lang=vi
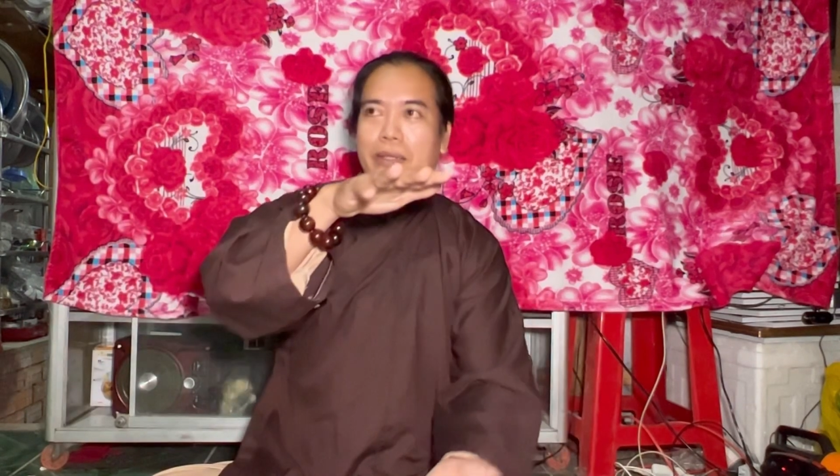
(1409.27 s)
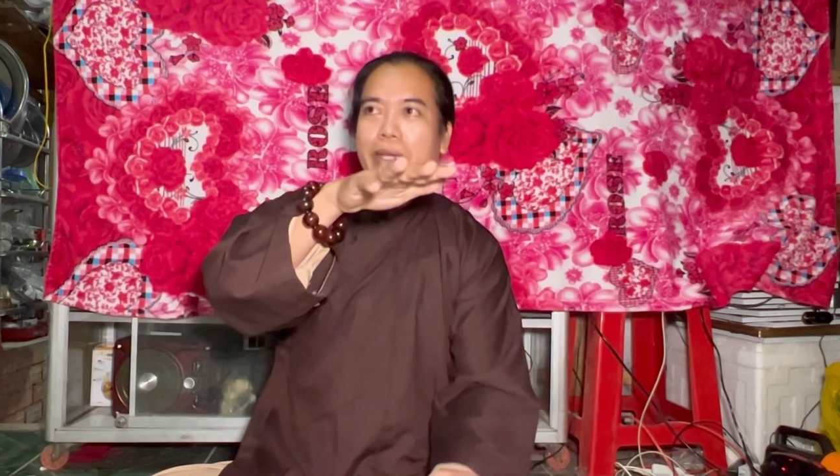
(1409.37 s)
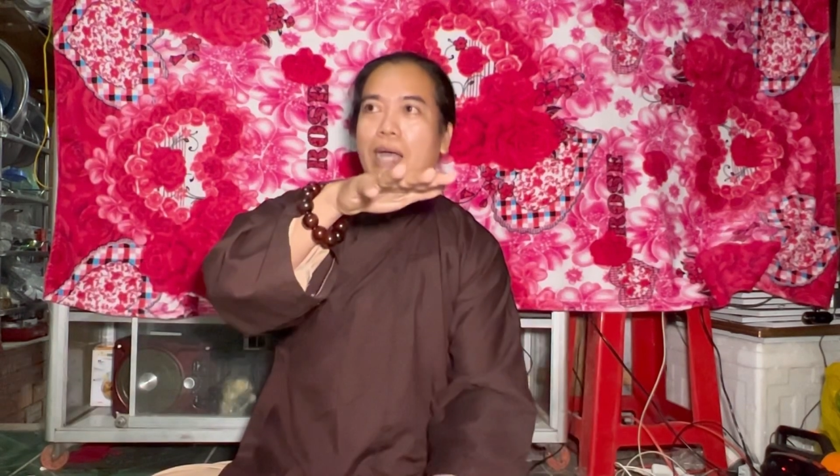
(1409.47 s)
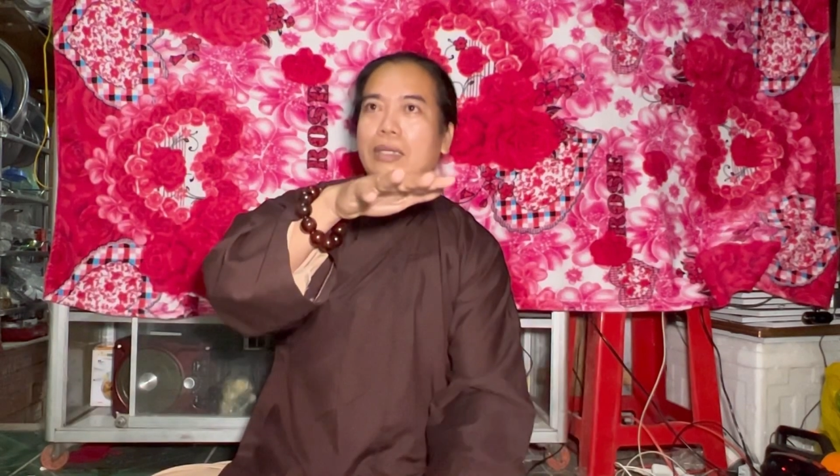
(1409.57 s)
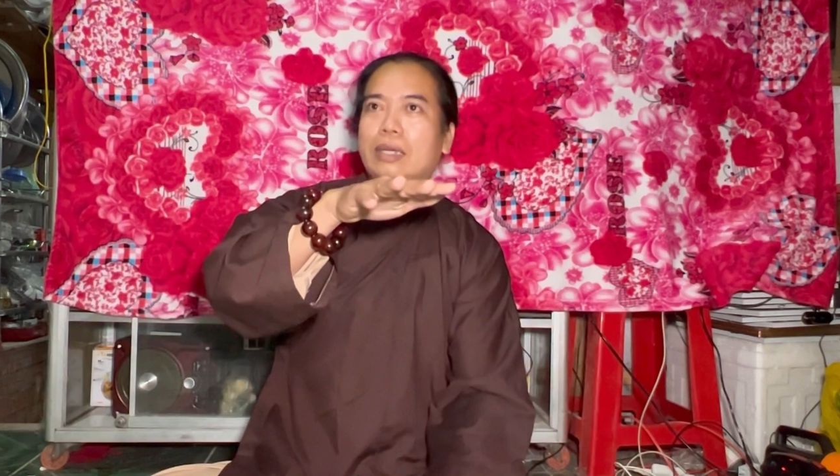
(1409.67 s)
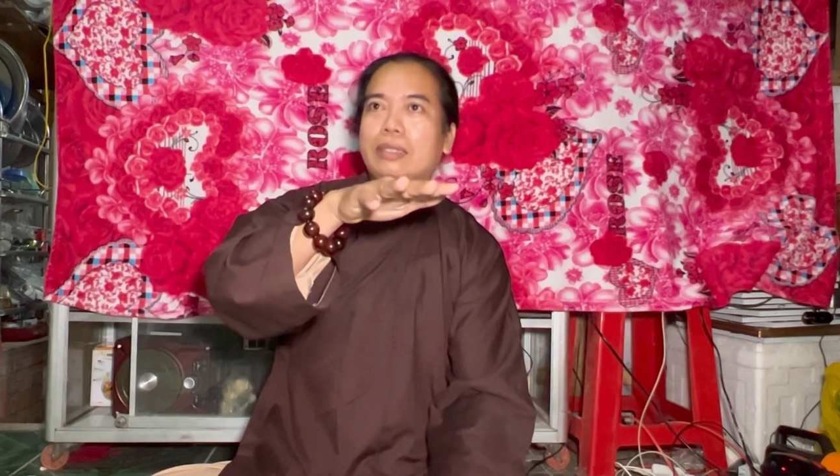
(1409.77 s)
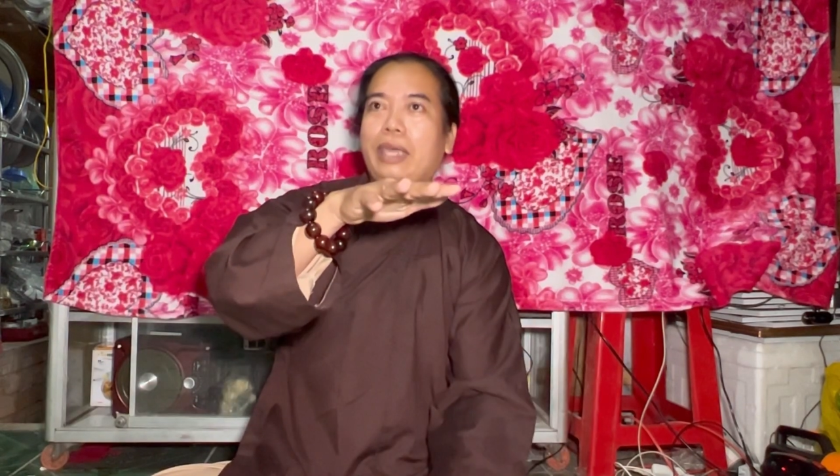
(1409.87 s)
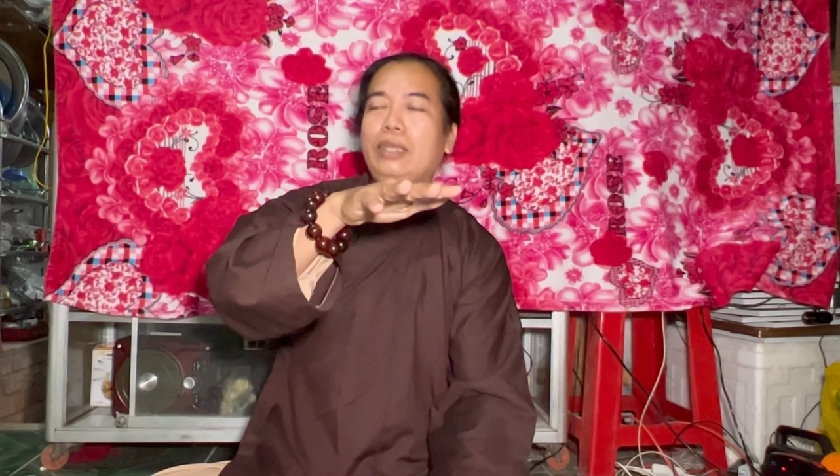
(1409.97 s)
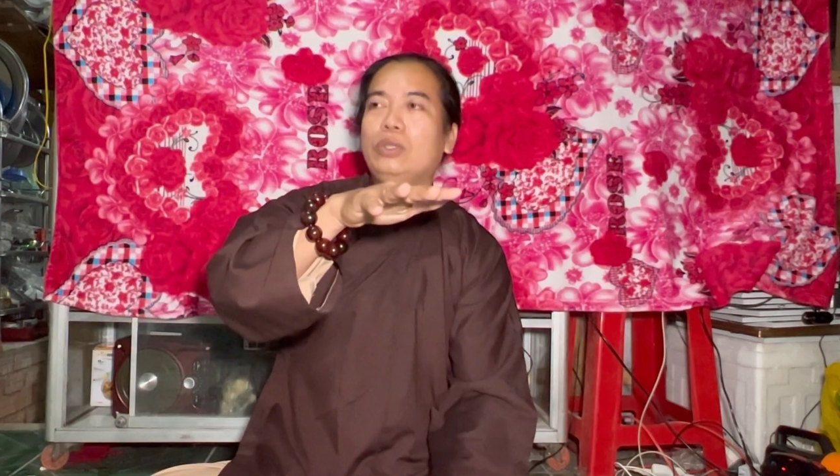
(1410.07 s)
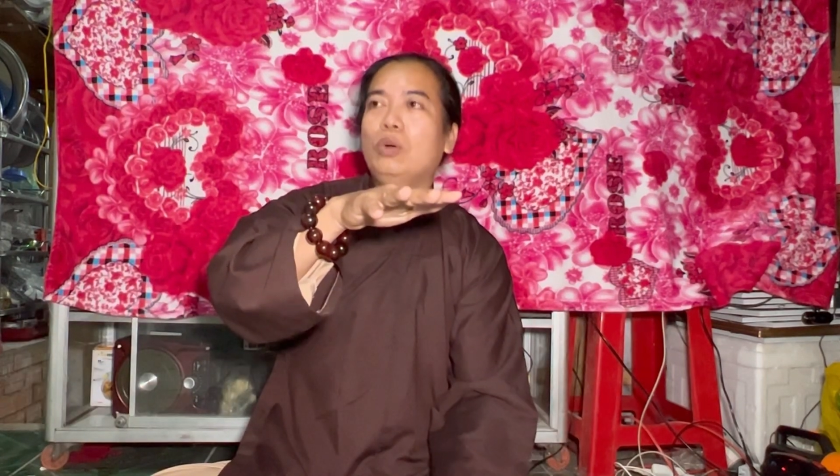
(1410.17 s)
đất
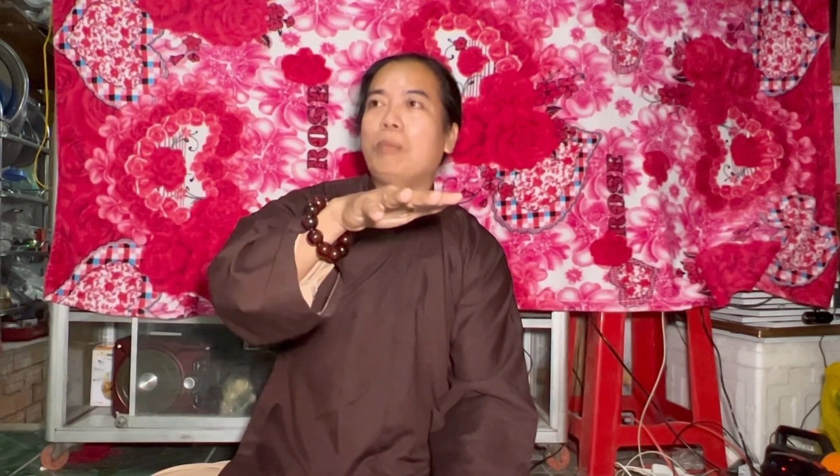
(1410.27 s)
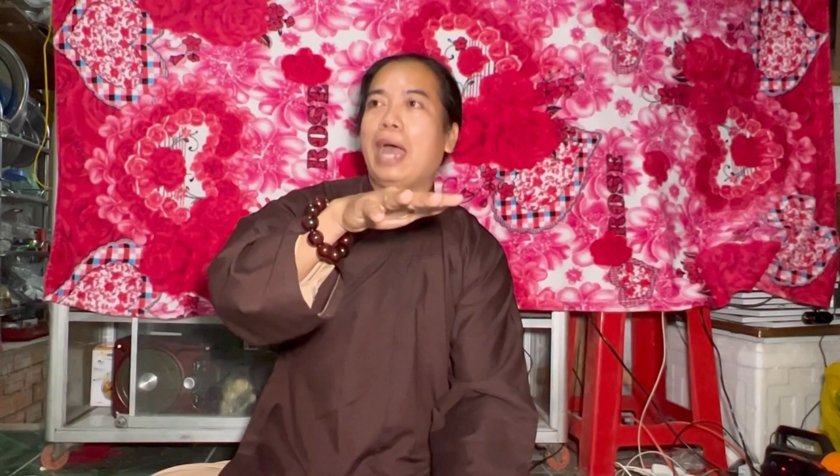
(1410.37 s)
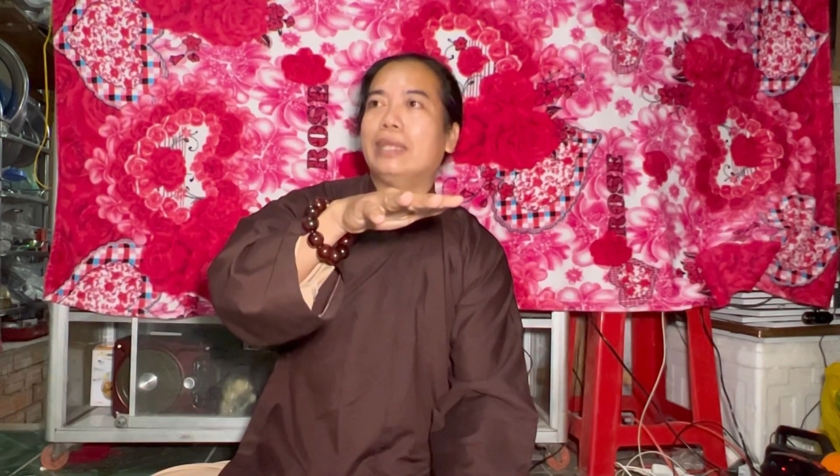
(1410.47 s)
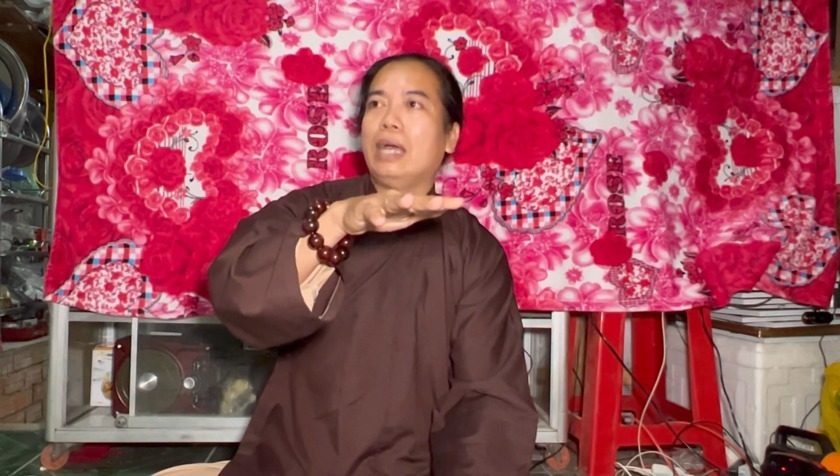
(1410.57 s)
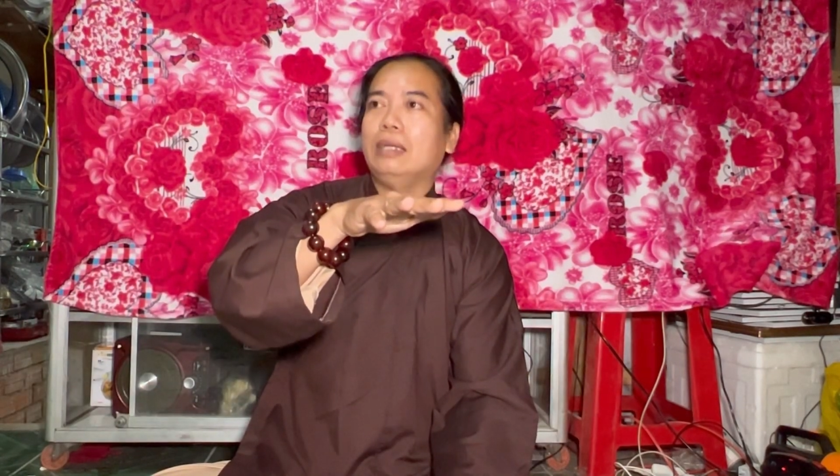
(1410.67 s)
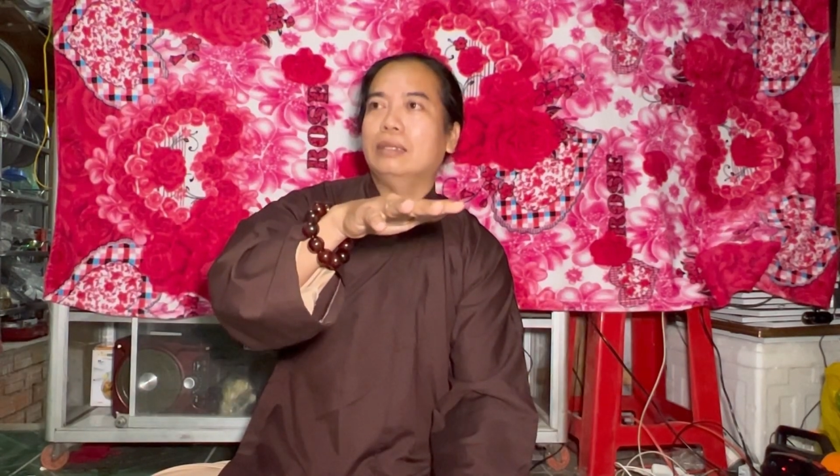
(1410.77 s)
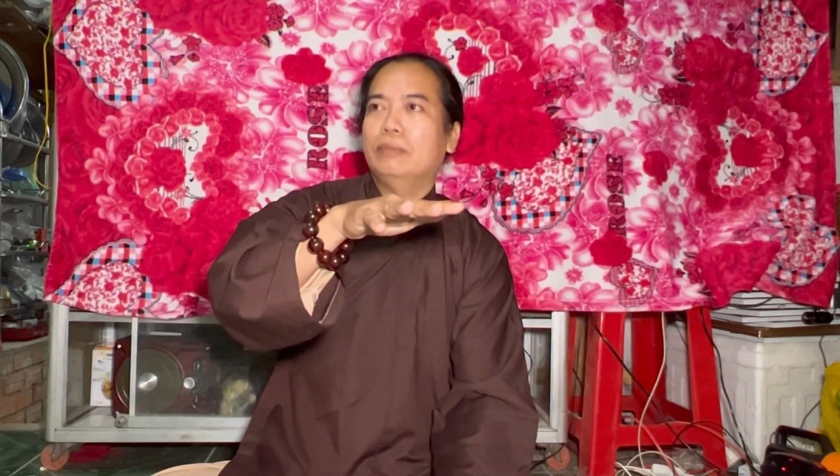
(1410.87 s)
cháy xuống ba tấc